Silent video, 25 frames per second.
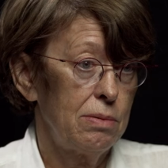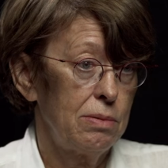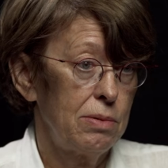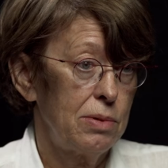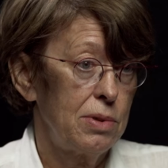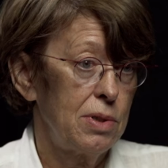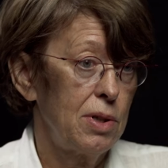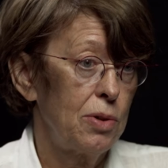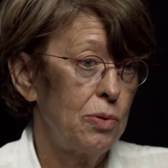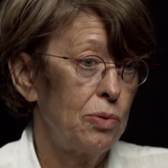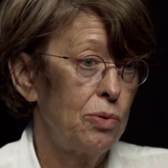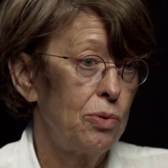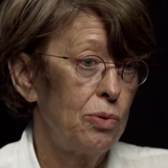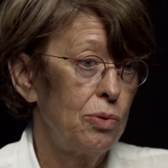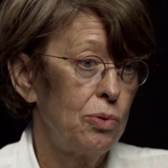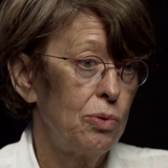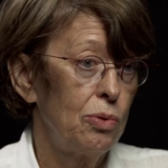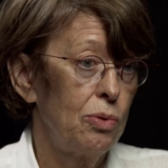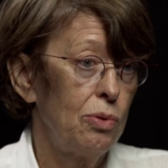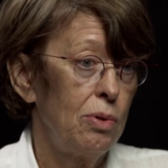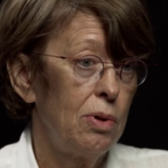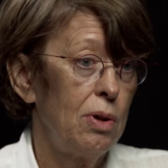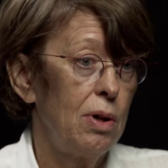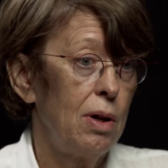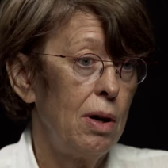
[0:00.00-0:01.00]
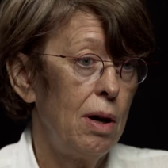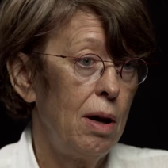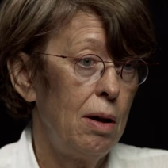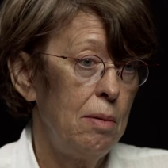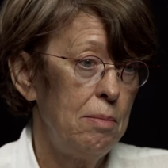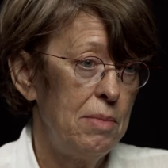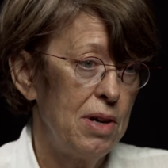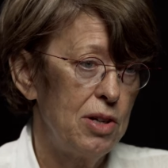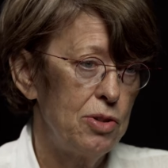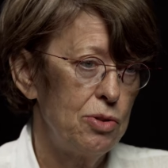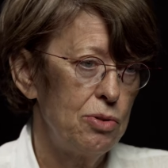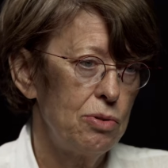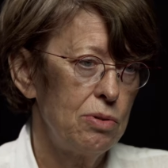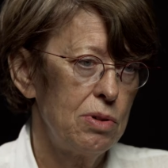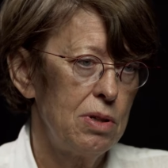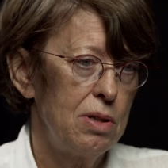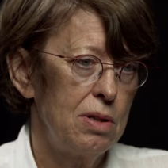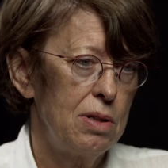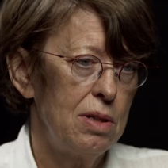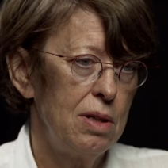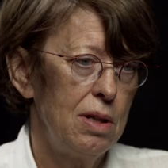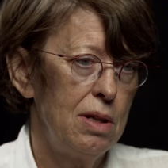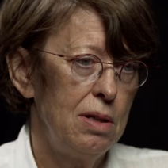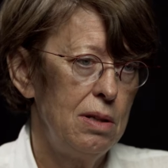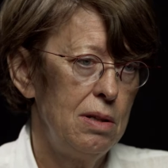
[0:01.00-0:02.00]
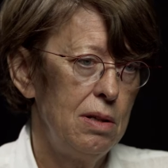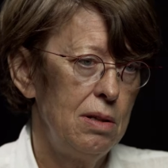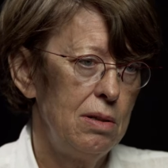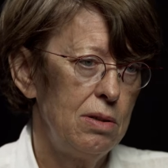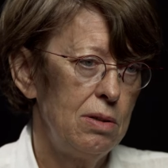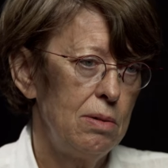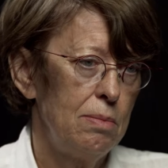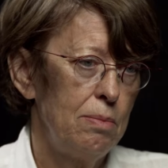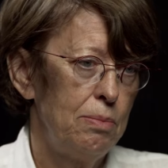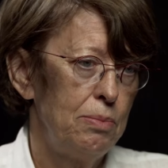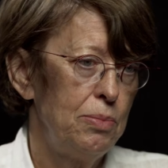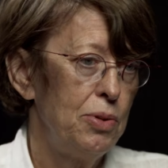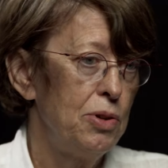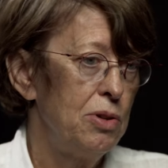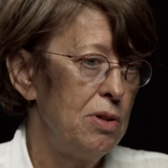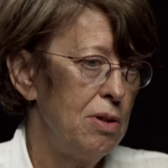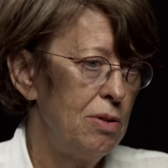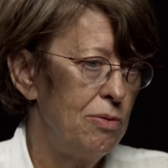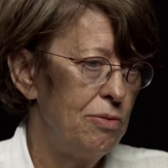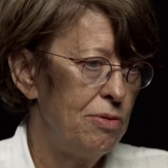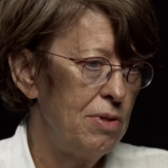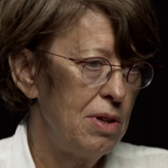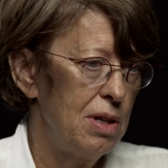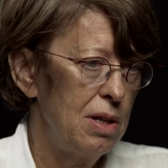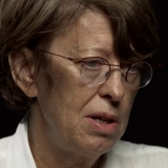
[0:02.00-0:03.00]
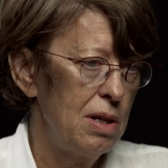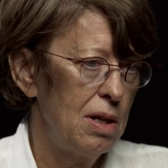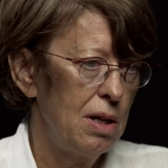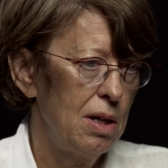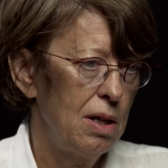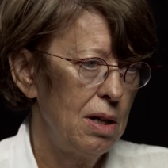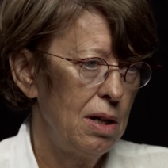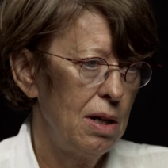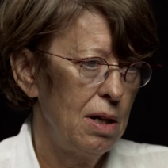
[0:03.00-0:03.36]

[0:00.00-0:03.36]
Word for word: c'est que ce sont en majorité des petites filles,